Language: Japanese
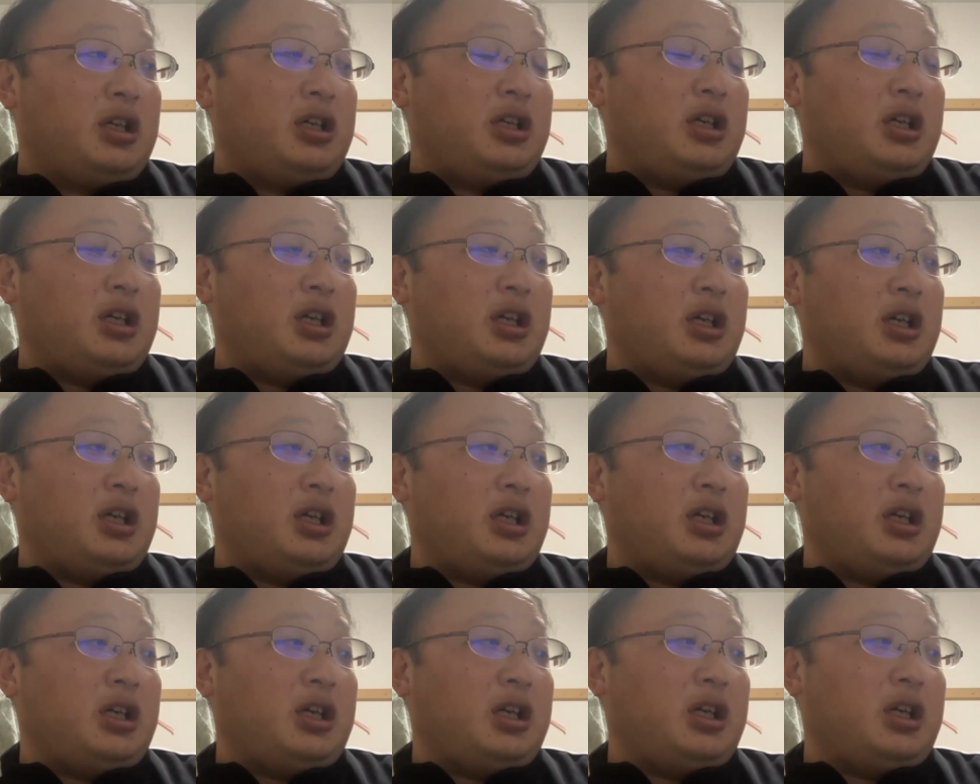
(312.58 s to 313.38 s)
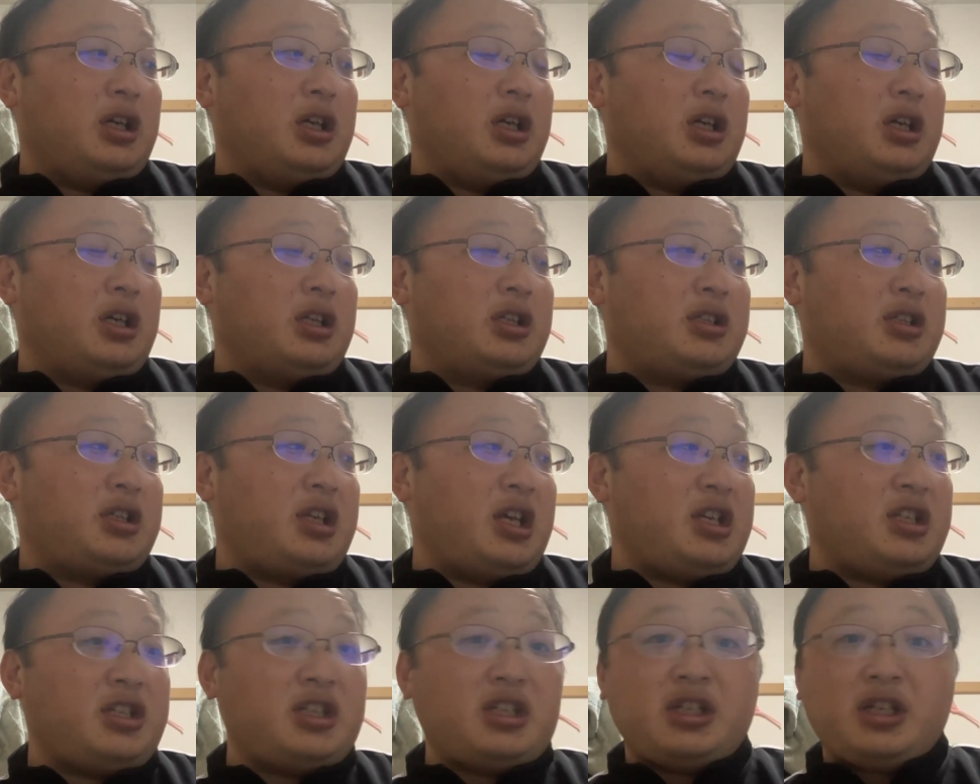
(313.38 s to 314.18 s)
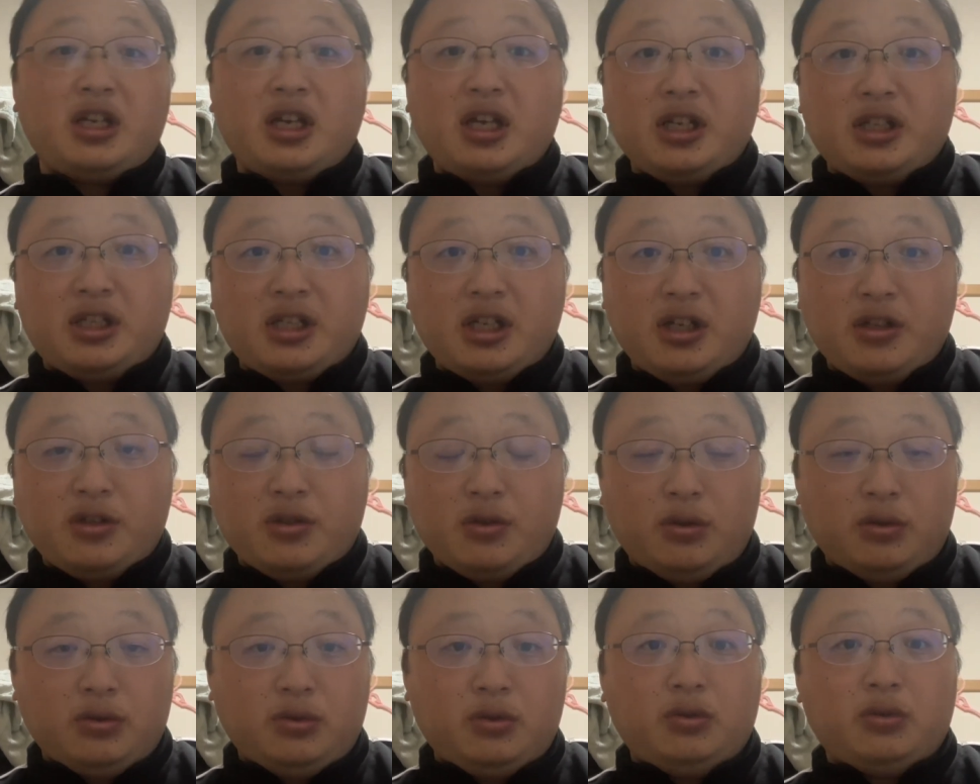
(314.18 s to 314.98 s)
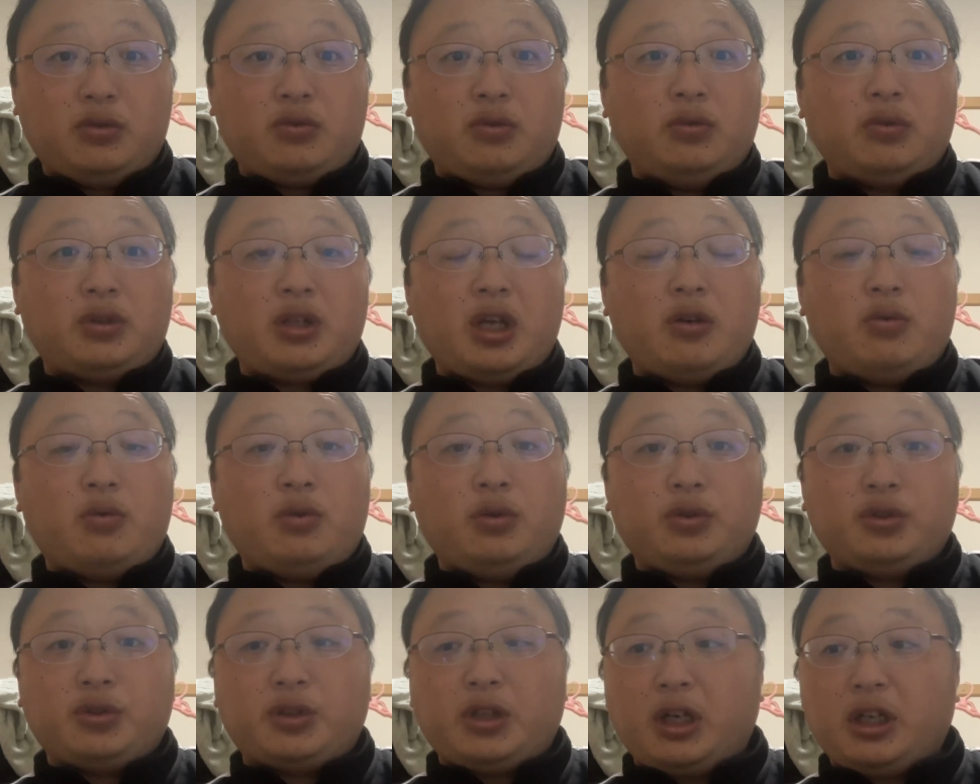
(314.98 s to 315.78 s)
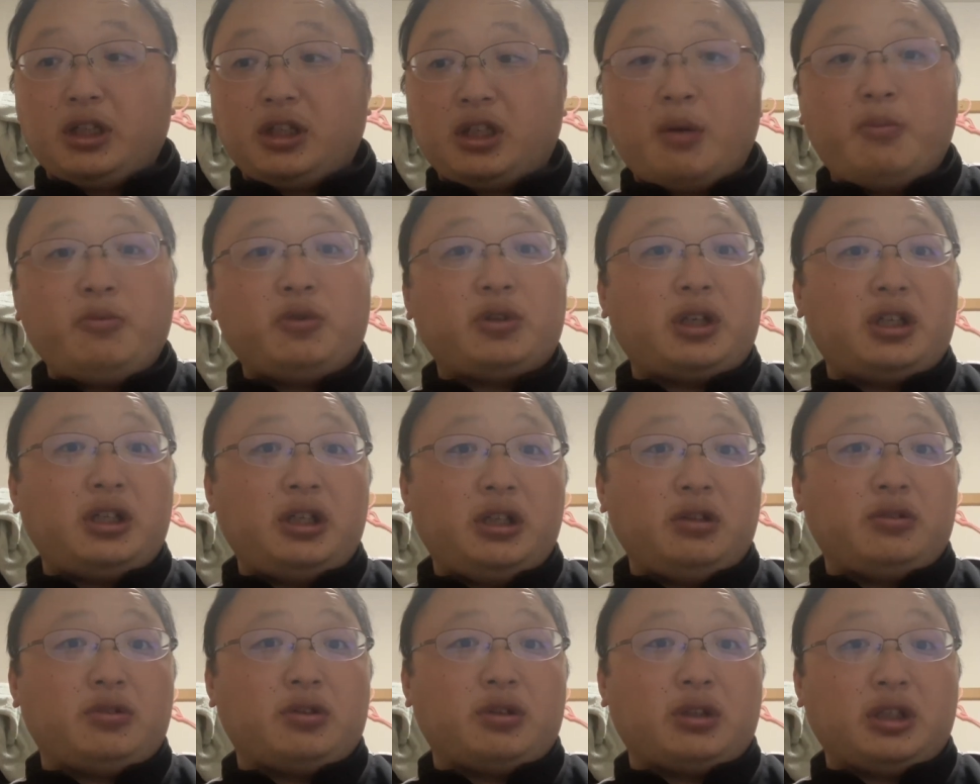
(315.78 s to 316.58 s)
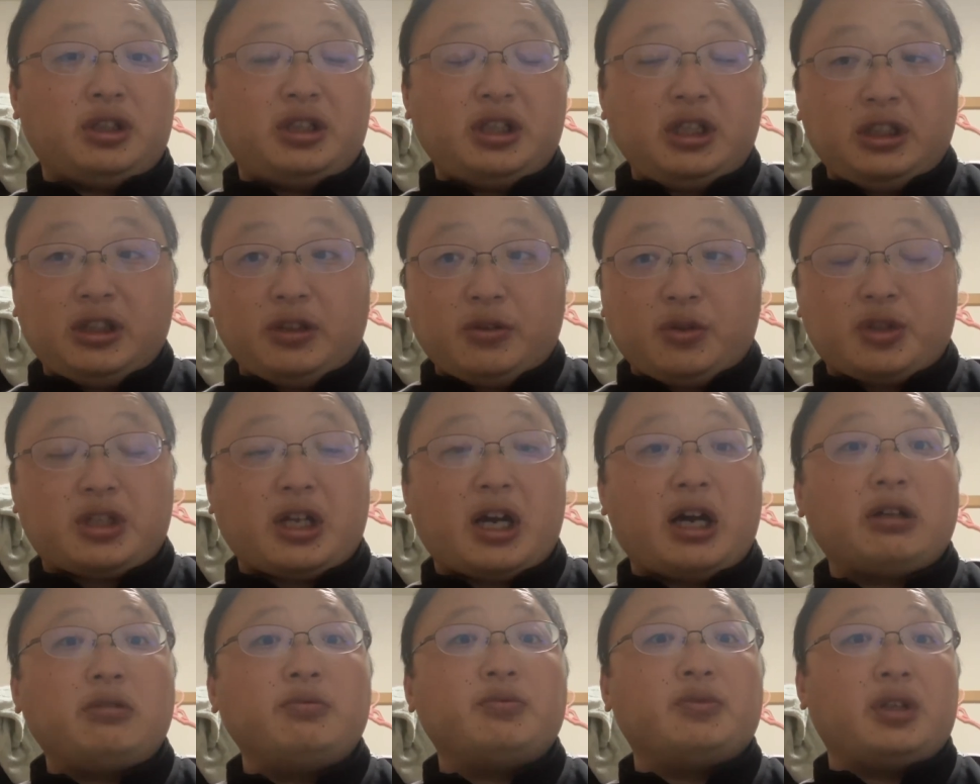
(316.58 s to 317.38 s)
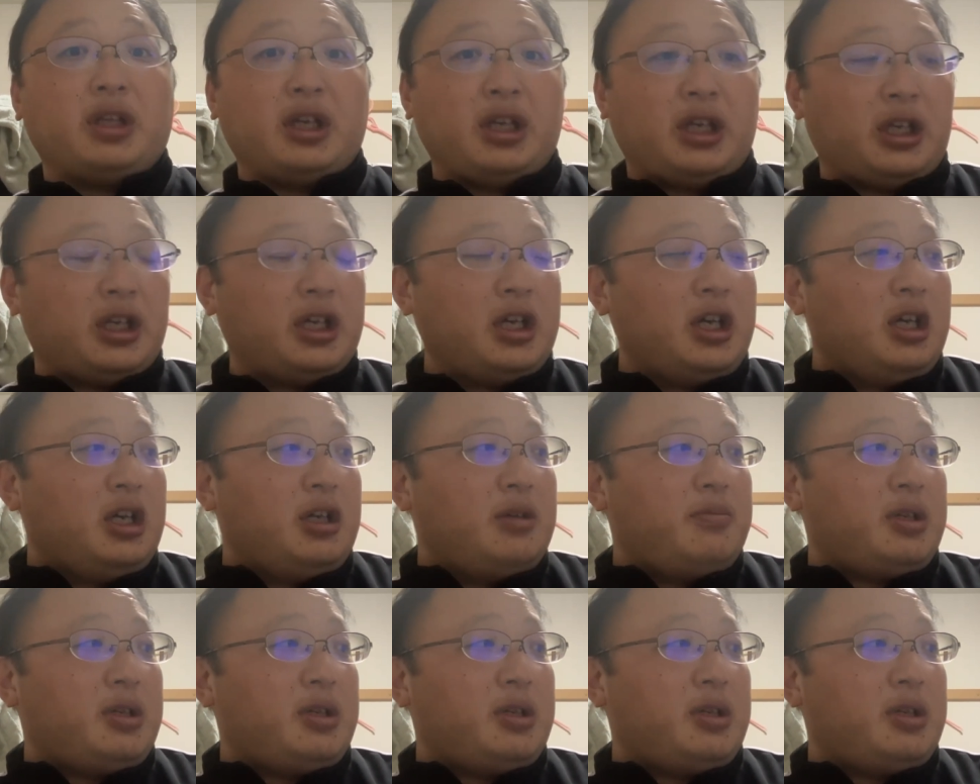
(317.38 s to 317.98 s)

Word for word: えー、精神衛生上のこの健康状態が保たれるっていうのがデータとしてあるんで、